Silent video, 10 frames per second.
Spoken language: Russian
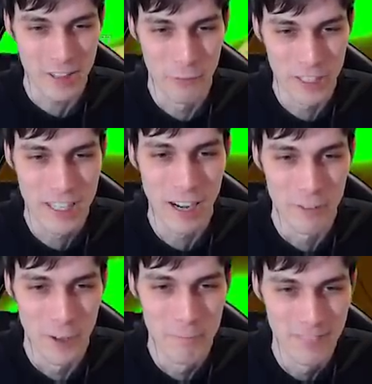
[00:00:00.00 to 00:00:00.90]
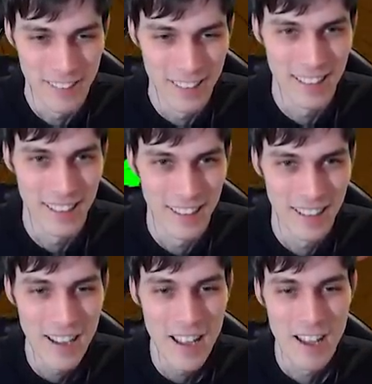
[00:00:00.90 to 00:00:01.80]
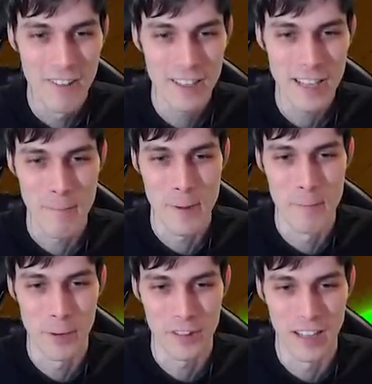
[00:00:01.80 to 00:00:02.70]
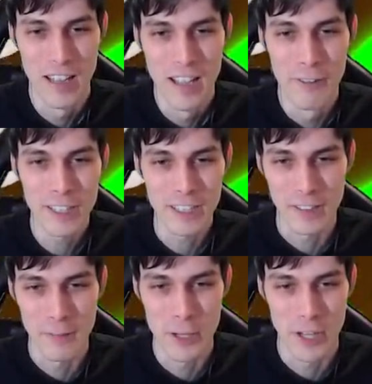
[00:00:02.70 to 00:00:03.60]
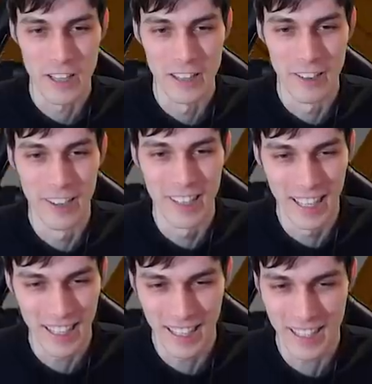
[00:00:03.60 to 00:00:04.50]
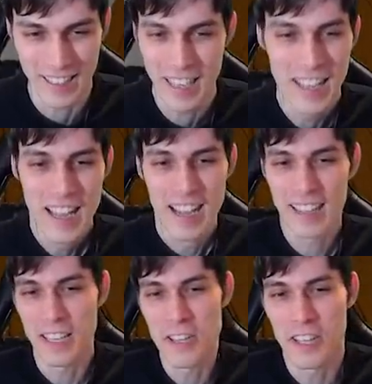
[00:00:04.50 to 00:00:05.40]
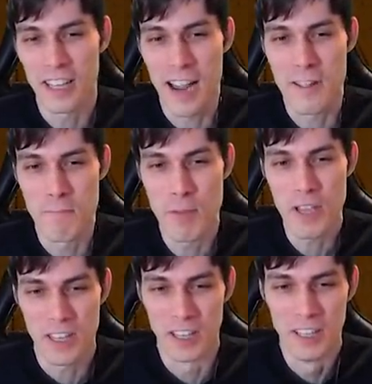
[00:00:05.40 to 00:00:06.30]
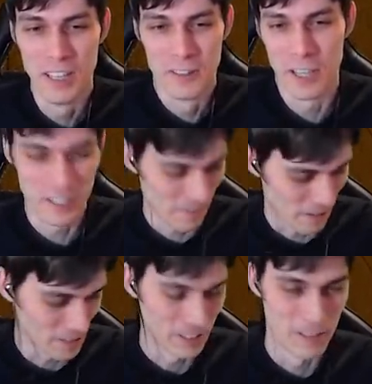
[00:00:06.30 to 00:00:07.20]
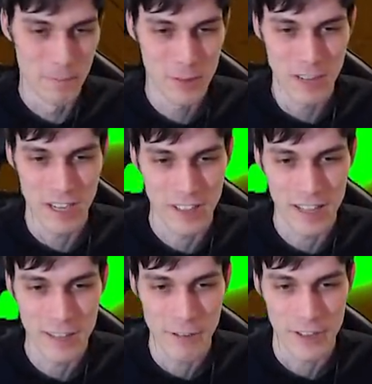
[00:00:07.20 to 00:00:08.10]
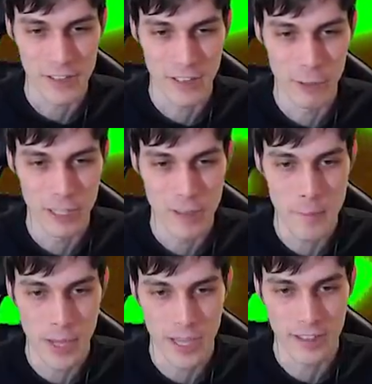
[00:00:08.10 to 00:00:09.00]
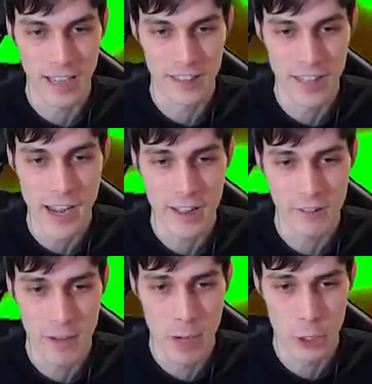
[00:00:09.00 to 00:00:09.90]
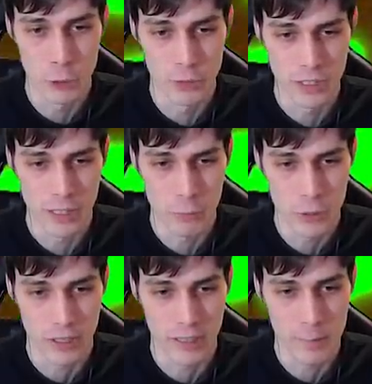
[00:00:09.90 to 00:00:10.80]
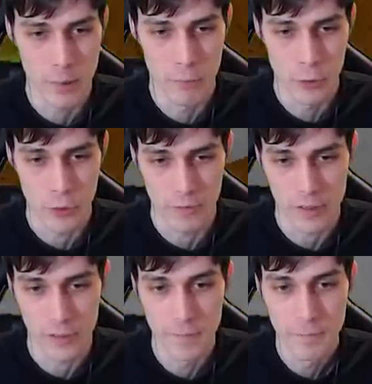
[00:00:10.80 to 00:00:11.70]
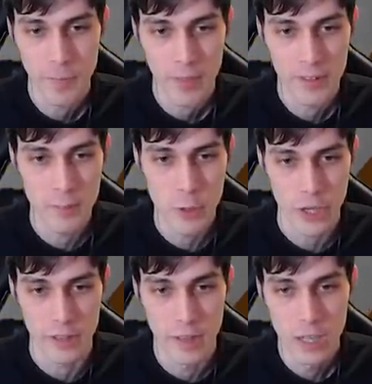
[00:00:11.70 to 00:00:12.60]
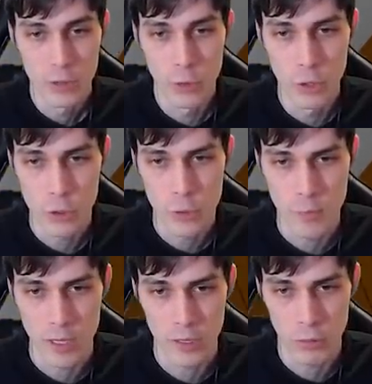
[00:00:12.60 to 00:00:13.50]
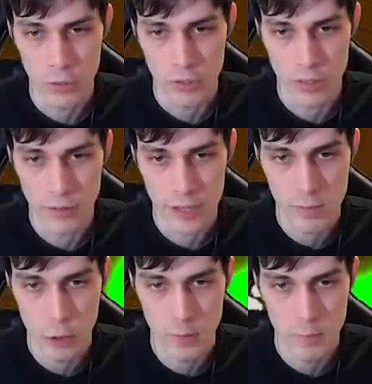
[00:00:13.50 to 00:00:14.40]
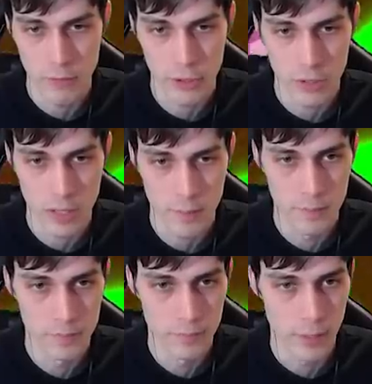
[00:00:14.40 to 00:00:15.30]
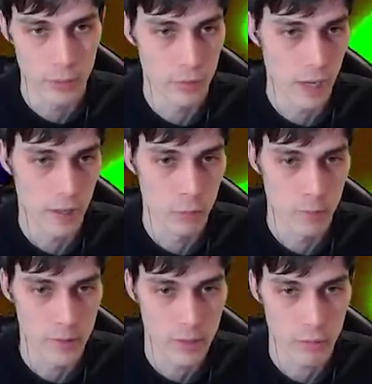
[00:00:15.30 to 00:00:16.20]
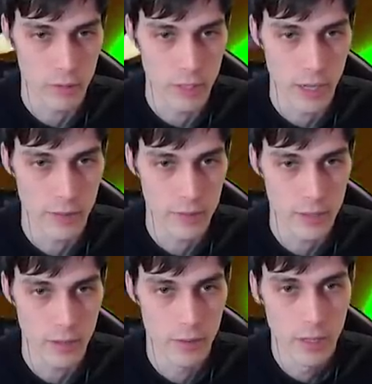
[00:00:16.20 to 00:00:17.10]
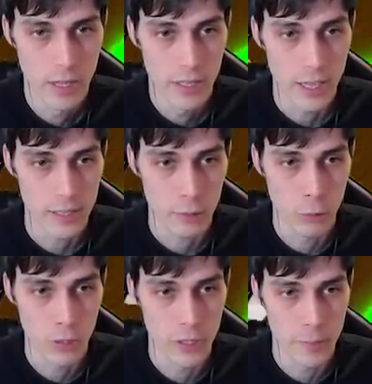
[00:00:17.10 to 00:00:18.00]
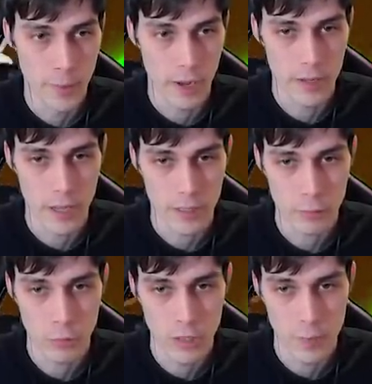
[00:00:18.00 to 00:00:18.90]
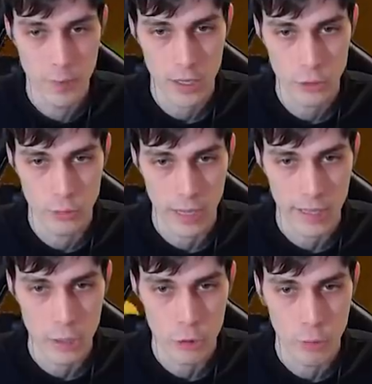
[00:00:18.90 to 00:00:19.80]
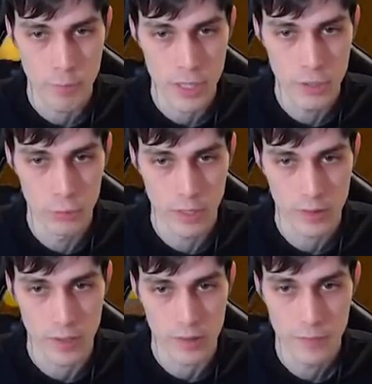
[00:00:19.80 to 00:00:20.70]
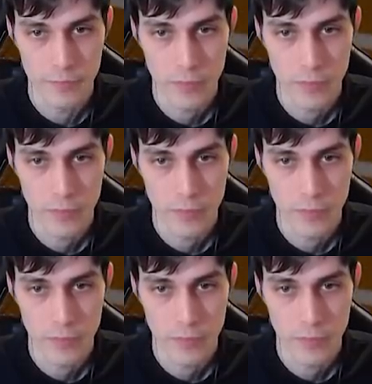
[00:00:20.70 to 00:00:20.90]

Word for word: этим вот говном. Вот это вам просто... Вот это замечательно. это, это ни хера не пики, но это весело. Посмотрите, это весело. Вот это непонятная однояйцевая мошонка на ножках, это, по-моему, очень весело. Замечательно. Но он очень медленно ходит. Давайте, может быть, мы все-таки... Блин, он реально тормоз какой-то, я не знаю. Я так долго не, про... я так долго не прохожу. Какие еще пиги у нас есть?